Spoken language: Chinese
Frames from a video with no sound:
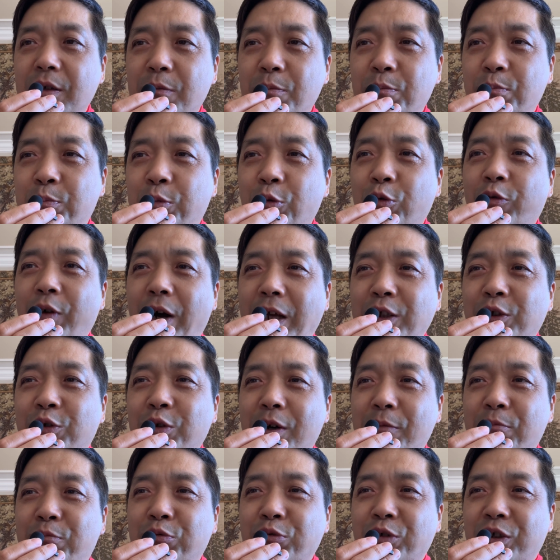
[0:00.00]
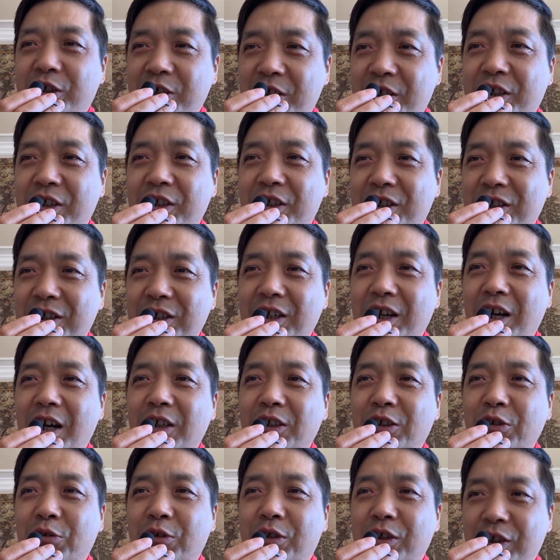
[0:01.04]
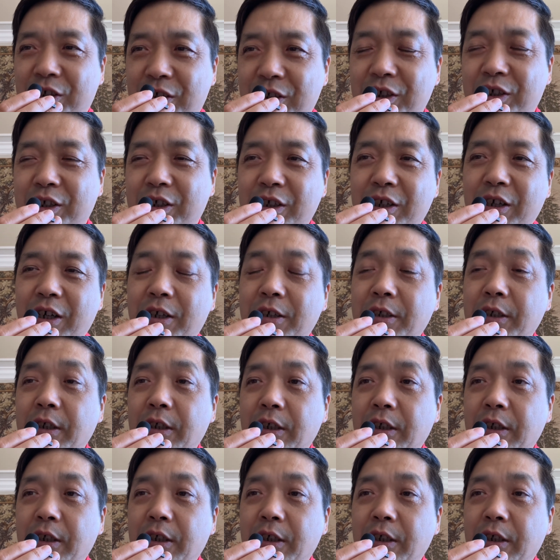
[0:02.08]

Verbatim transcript: 不完全不是事实啊，就是事实。